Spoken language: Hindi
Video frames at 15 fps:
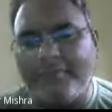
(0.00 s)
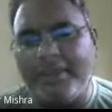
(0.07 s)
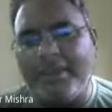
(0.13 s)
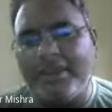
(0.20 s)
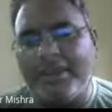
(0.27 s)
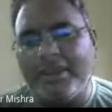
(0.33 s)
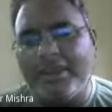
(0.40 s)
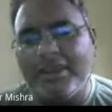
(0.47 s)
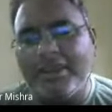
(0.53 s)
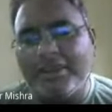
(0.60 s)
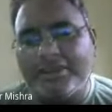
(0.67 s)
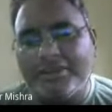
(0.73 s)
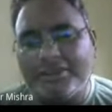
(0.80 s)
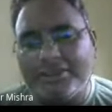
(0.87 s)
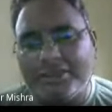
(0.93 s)
कृपालु
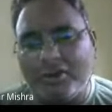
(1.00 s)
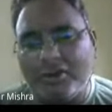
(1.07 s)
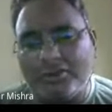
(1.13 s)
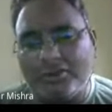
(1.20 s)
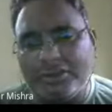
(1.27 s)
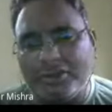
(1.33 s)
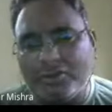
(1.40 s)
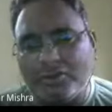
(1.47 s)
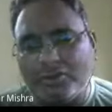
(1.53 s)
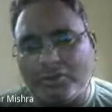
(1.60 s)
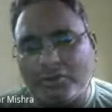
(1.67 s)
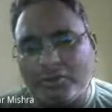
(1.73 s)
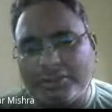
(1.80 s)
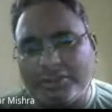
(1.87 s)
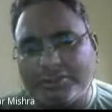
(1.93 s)
चरण
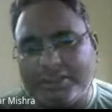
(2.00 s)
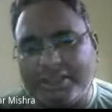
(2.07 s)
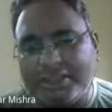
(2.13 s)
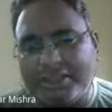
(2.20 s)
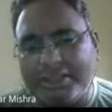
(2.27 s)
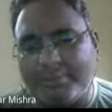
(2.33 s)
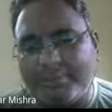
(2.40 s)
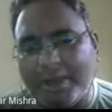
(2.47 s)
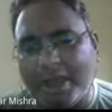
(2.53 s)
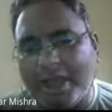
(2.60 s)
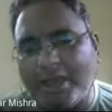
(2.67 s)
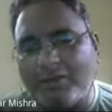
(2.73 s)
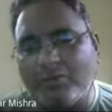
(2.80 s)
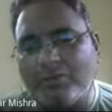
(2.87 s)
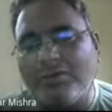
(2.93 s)
शरण
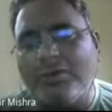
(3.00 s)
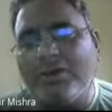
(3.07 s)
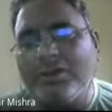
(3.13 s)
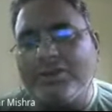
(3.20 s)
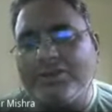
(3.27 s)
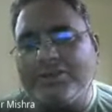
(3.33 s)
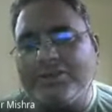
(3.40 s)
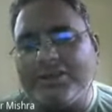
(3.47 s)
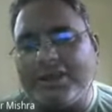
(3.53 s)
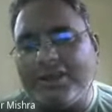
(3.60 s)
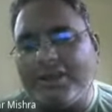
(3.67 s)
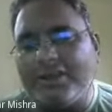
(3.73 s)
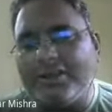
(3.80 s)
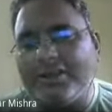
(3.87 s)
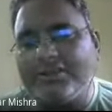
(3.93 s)
पावे
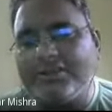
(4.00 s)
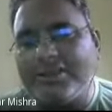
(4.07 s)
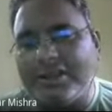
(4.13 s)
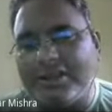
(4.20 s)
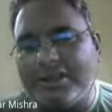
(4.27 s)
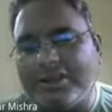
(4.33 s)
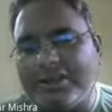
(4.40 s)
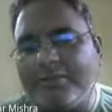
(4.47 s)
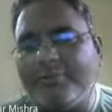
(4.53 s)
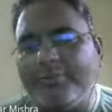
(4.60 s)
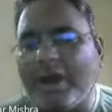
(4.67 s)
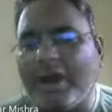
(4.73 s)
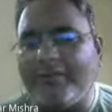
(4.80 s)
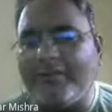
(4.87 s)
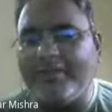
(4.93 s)
ज्यो त्यों
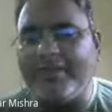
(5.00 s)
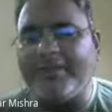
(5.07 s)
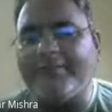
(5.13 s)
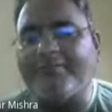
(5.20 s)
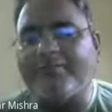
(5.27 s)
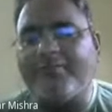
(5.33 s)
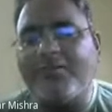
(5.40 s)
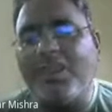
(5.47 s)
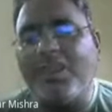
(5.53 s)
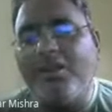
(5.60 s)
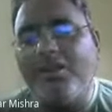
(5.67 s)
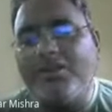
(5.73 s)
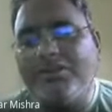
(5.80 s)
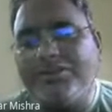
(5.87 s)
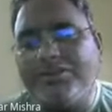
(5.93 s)
तुलसी कृपालु
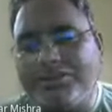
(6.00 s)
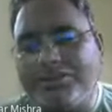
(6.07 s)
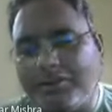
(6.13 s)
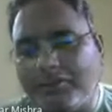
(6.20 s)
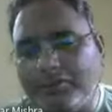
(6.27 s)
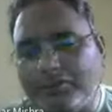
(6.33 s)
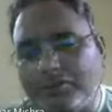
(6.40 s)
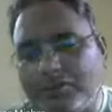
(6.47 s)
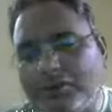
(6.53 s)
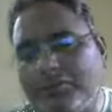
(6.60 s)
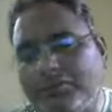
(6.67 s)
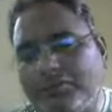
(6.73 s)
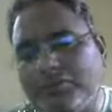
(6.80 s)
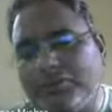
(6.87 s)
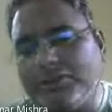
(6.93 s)
कहते हैं कि
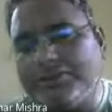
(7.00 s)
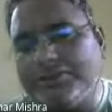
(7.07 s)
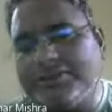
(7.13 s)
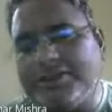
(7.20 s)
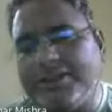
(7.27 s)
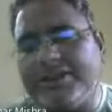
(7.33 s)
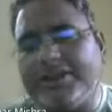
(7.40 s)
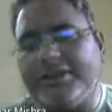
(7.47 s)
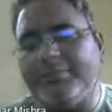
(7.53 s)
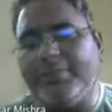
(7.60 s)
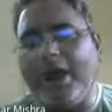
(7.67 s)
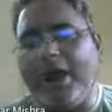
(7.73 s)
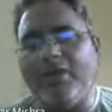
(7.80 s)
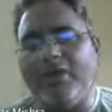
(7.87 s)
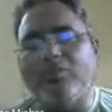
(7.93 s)
आप तुलसी
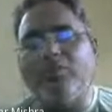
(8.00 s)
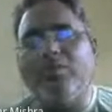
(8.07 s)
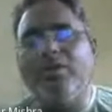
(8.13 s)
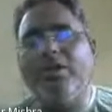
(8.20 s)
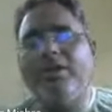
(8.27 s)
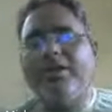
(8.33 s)
पर अपनी